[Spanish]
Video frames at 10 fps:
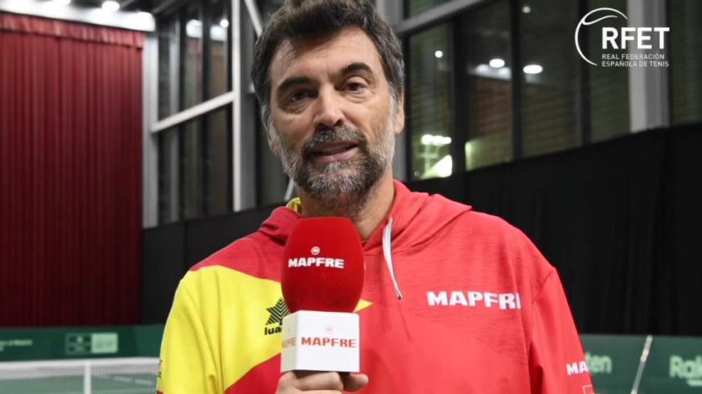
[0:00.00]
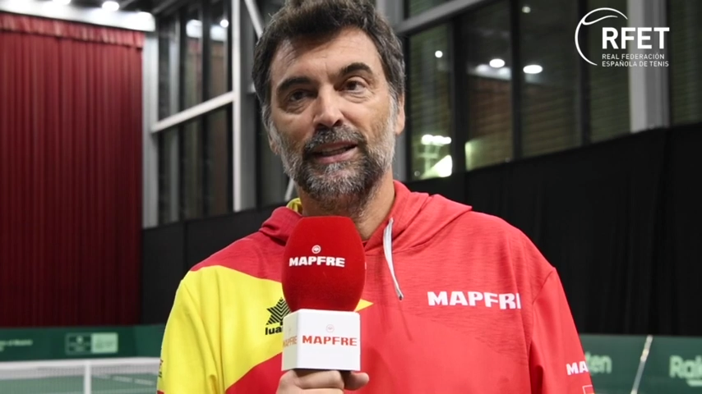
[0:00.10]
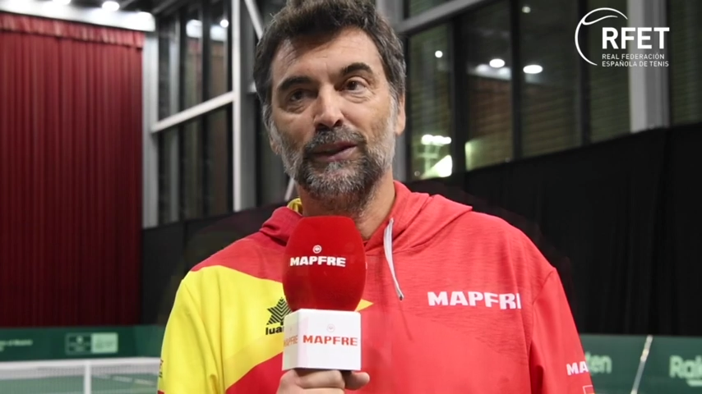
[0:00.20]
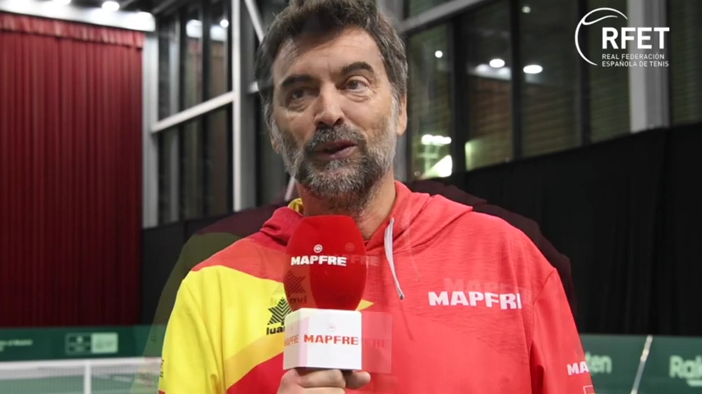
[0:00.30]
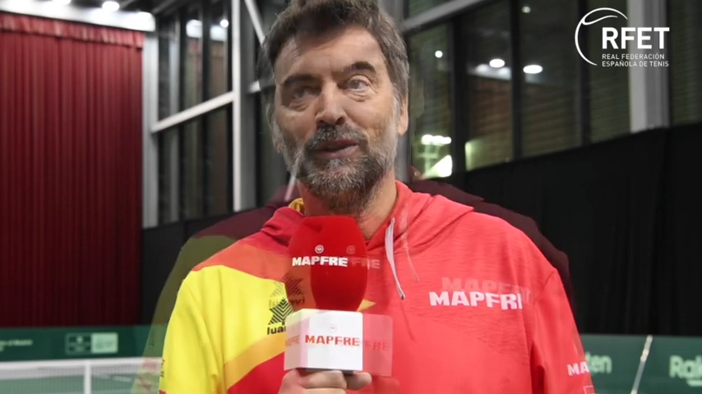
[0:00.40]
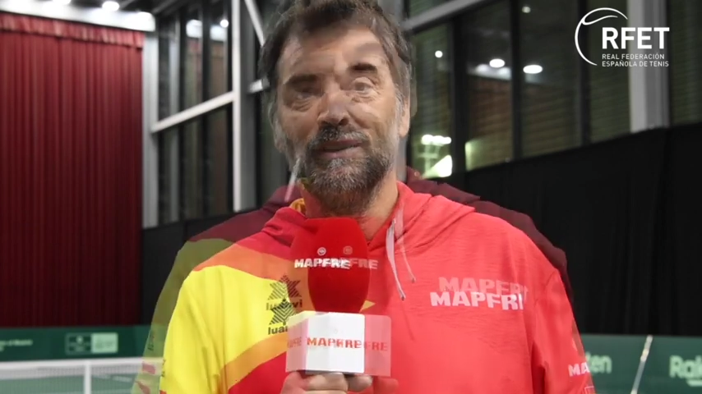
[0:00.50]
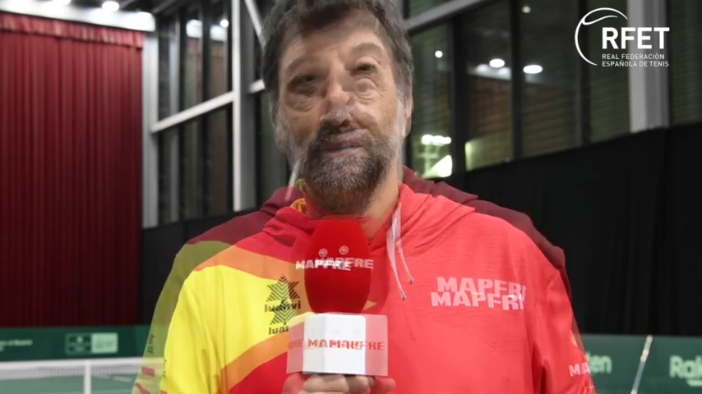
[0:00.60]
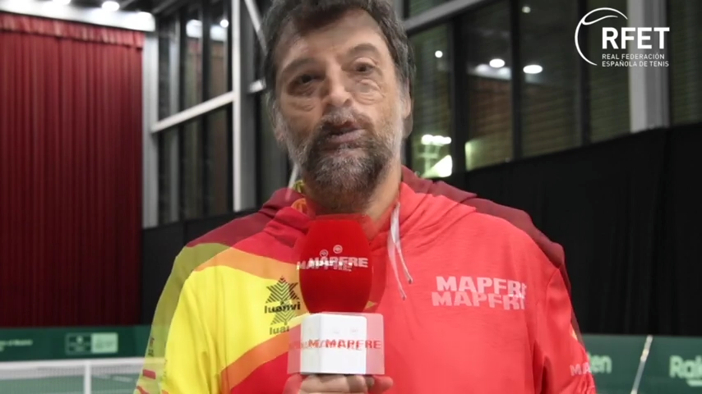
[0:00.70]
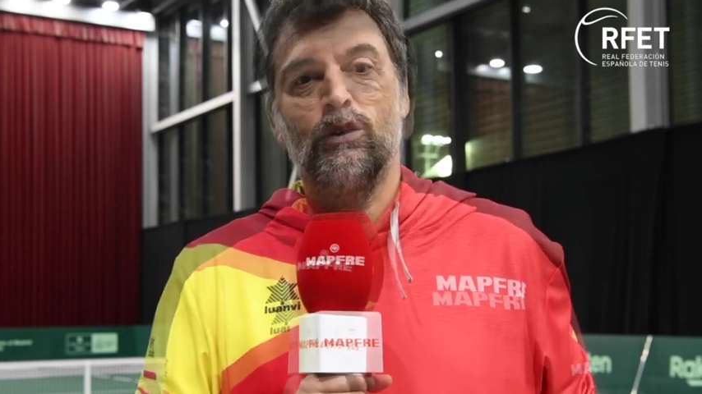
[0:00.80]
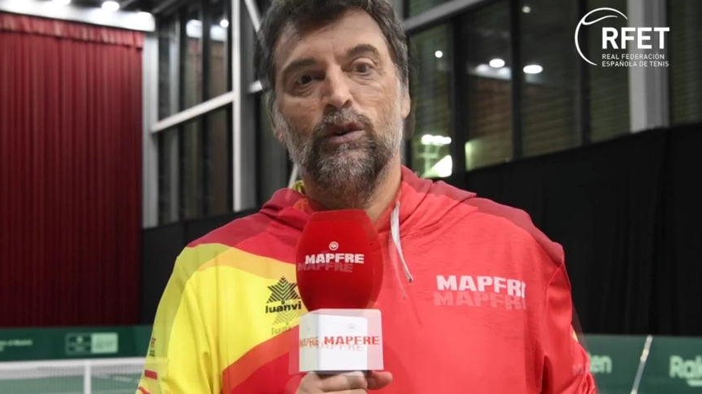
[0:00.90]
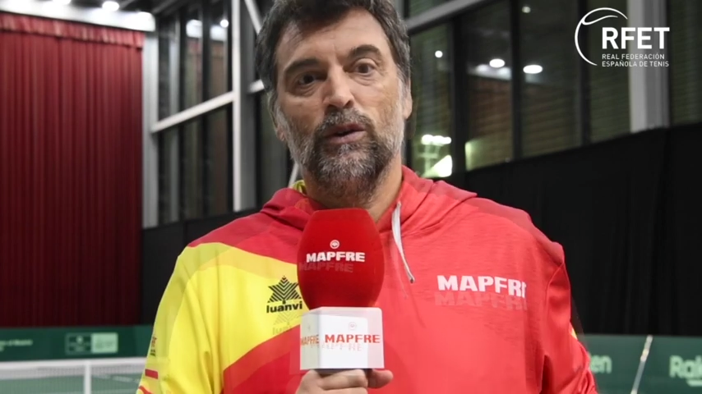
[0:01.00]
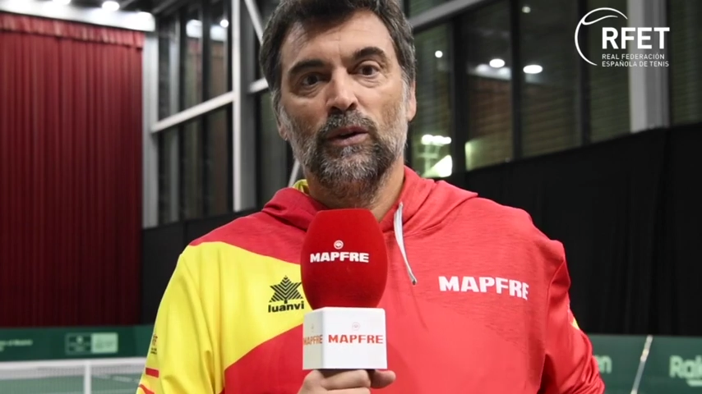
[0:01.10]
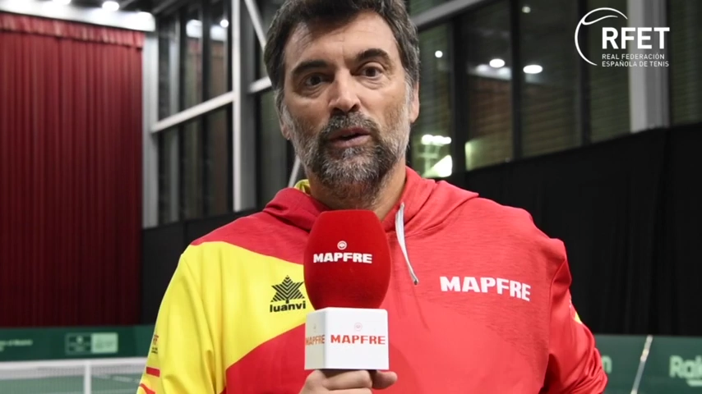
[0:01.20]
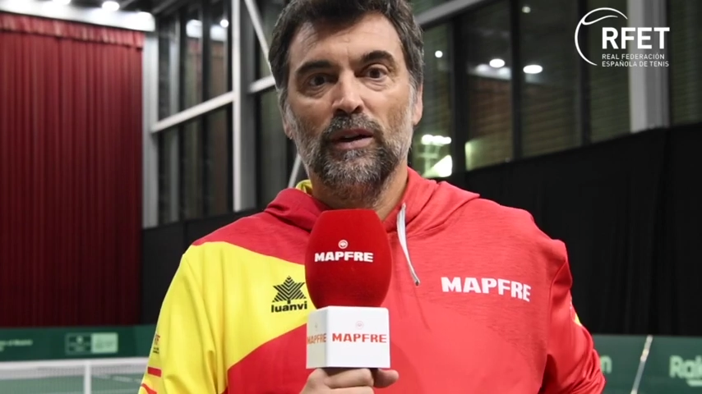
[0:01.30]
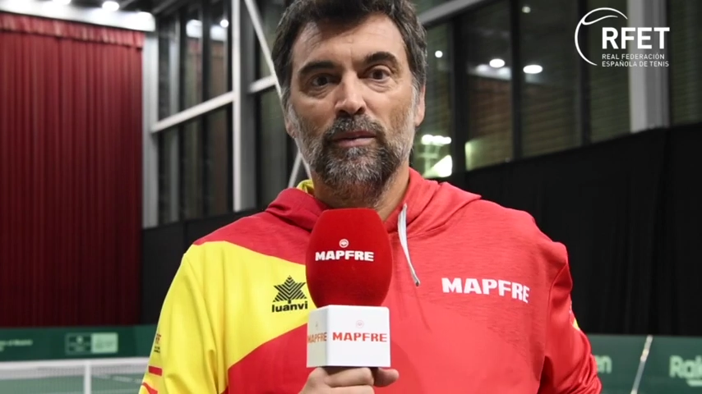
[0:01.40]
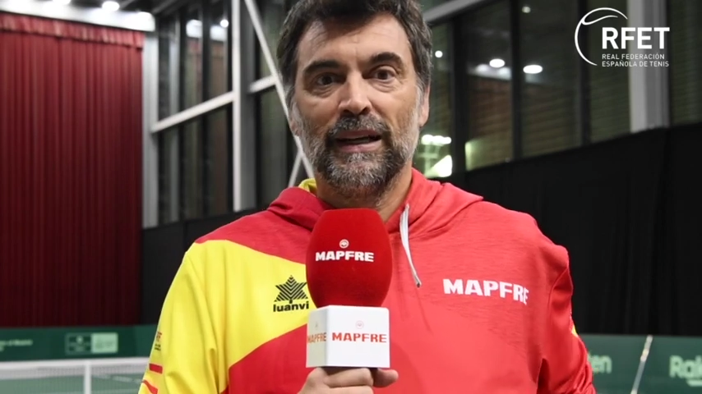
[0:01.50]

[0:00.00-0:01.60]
esta de indoor. Yo el